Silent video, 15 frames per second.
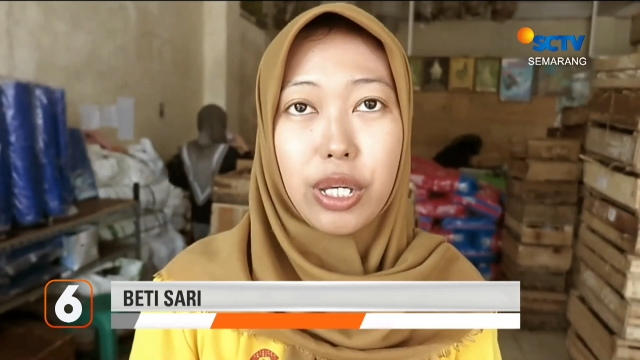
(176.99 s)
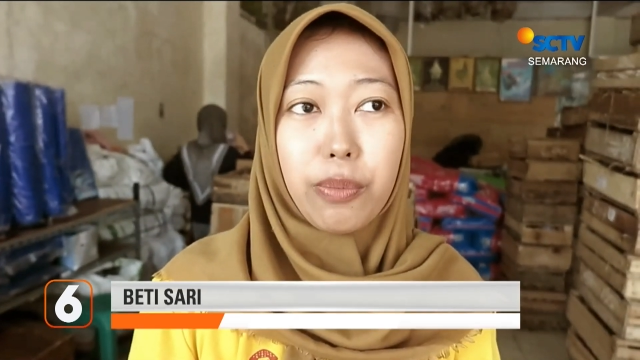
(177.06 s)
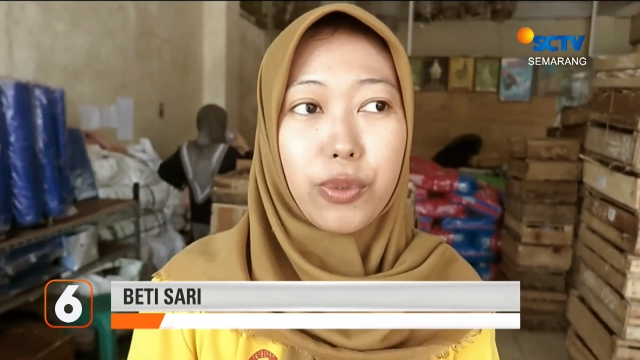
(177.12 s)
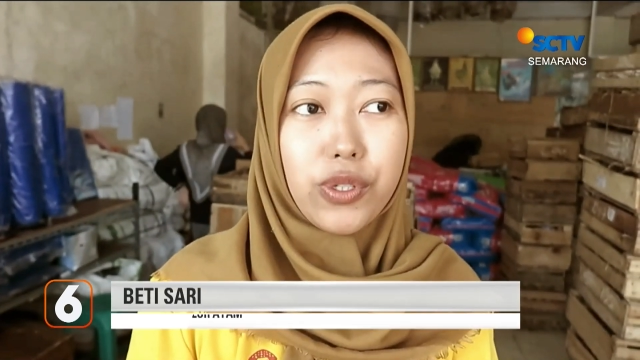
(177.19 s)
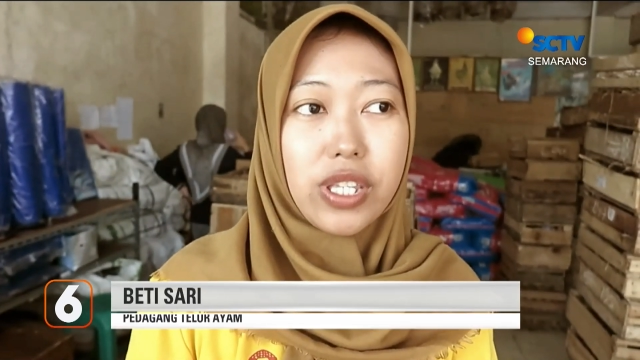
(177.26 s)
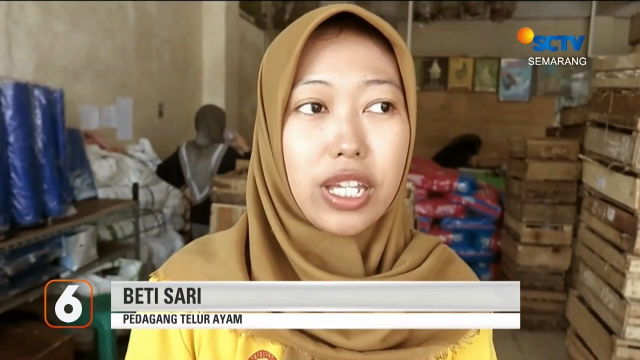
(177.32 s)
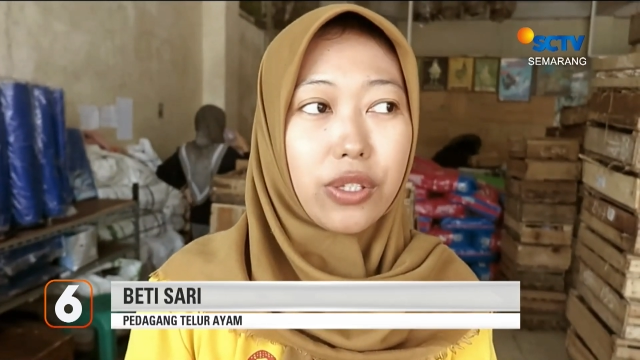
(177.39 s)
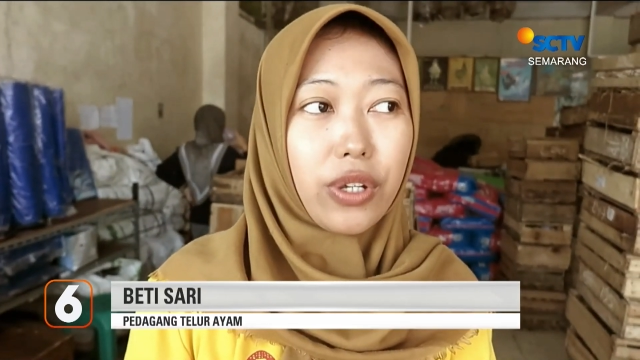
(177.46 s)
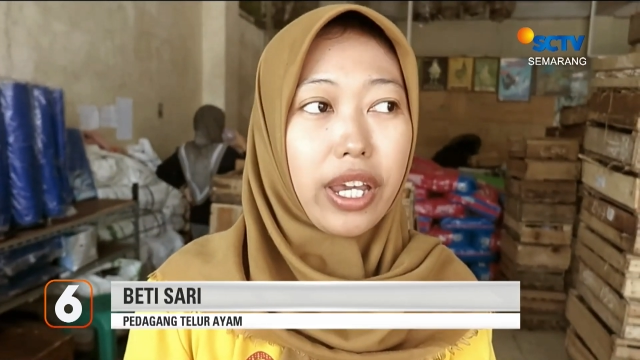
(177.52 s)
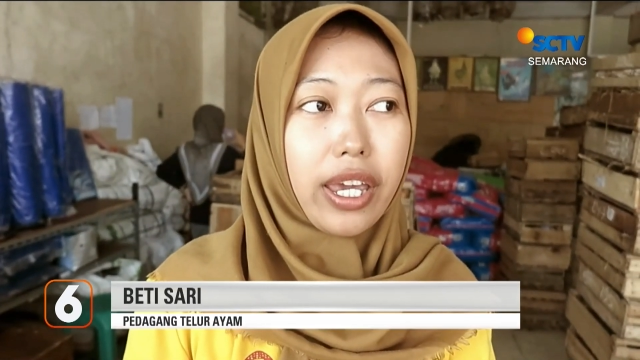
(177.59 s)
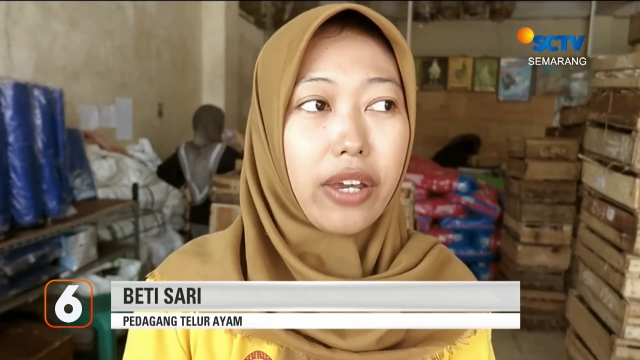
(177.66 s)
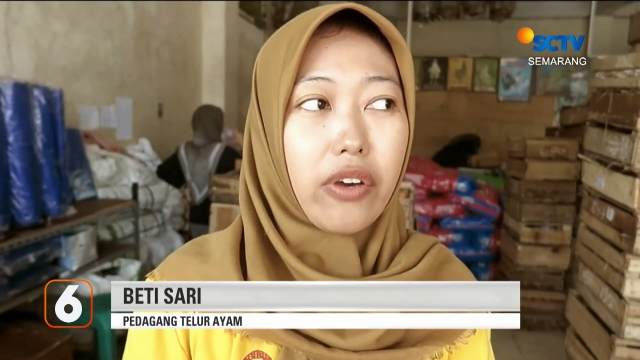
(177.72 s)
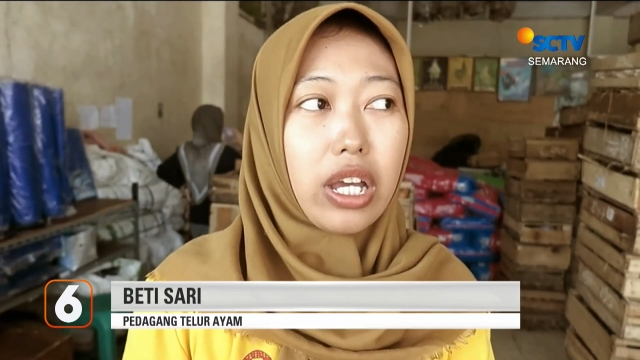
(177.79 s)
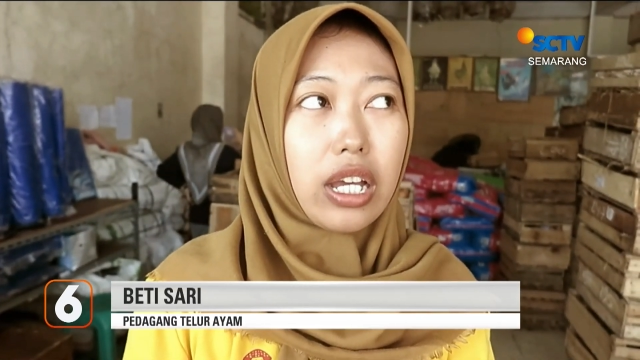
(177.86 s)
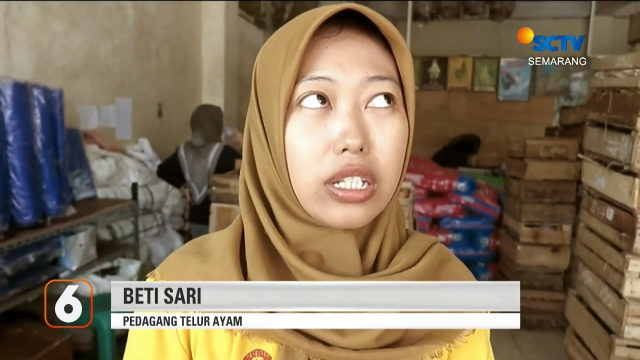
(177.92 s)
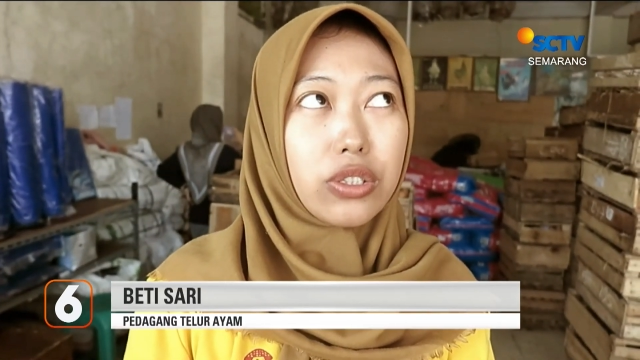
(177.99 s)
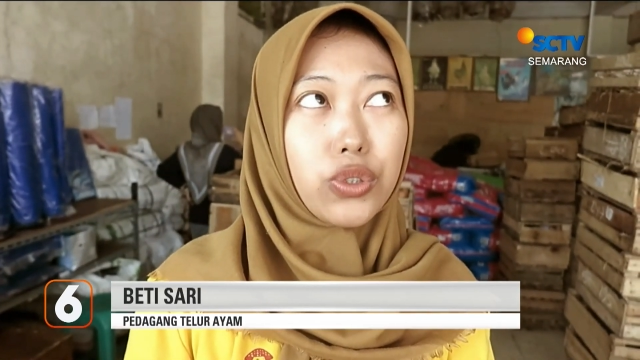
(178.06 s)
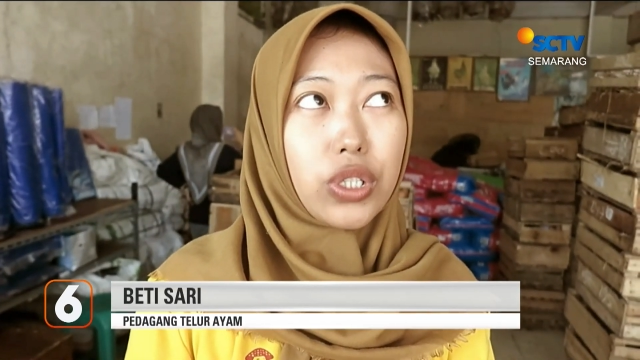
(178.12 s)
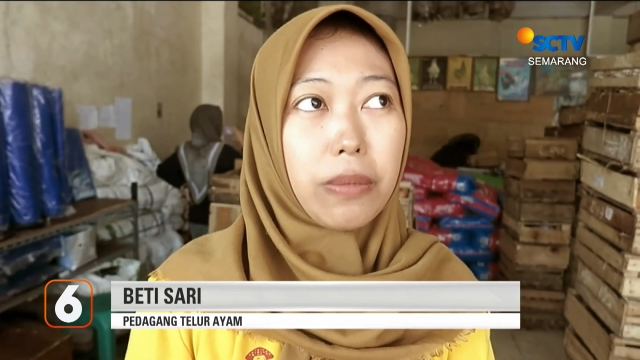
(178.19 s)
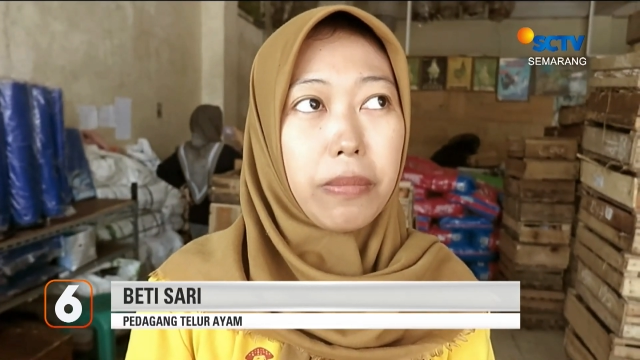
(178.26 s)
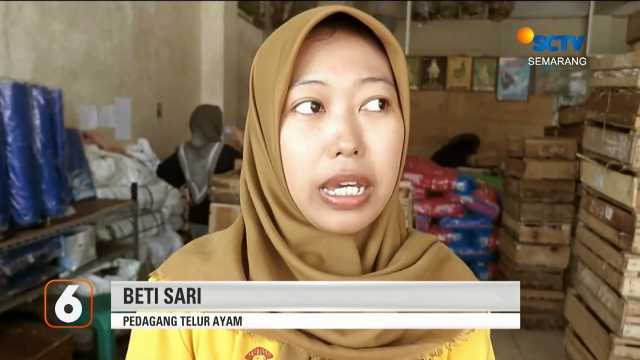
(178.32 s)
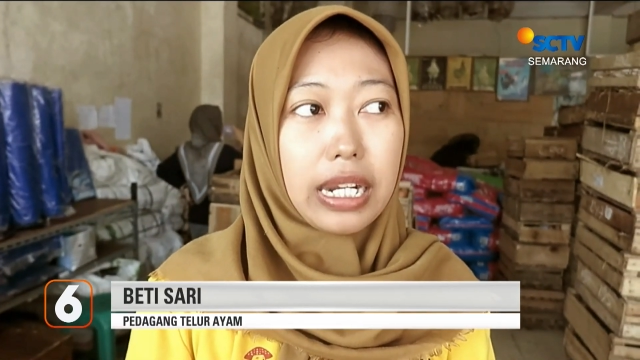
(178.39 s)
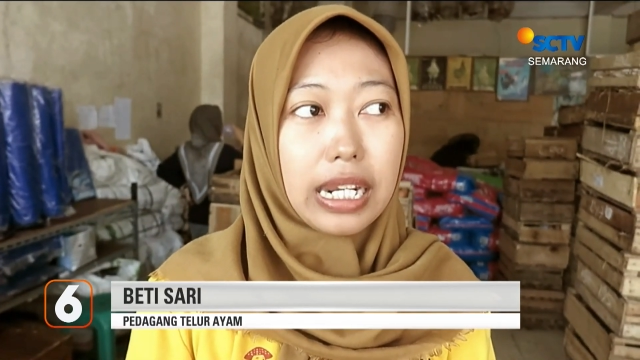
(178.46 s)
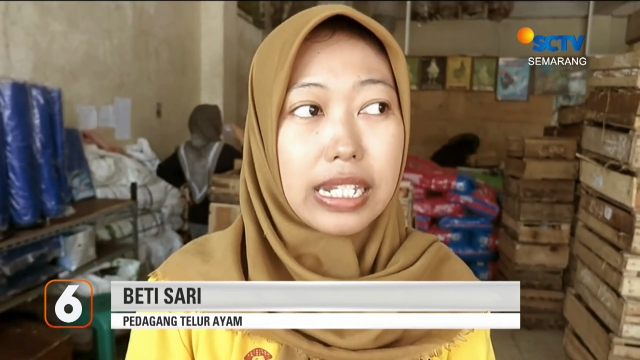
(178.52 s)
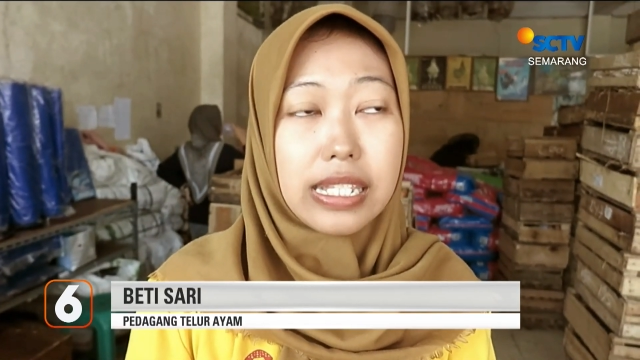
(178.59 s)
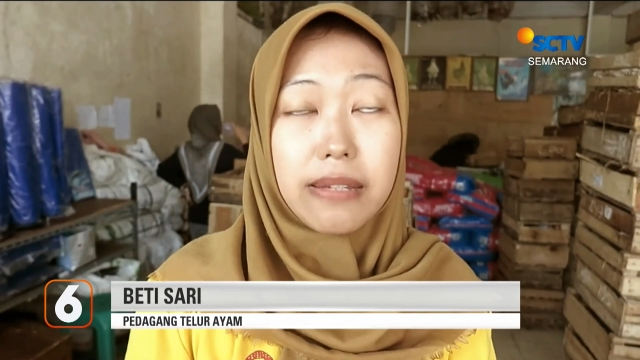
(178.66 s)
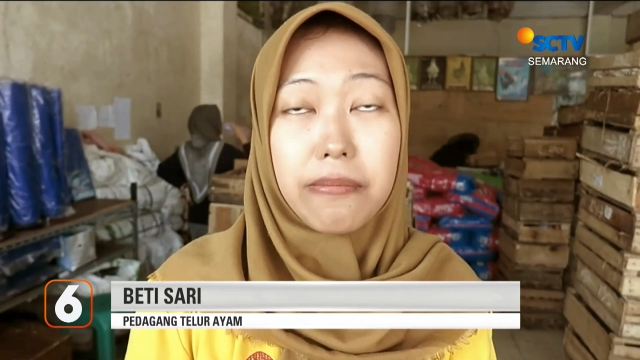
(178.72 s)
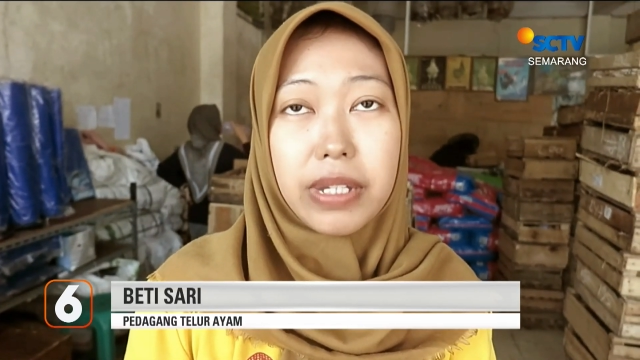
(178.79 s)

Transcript: 31 kayak waktu kemarin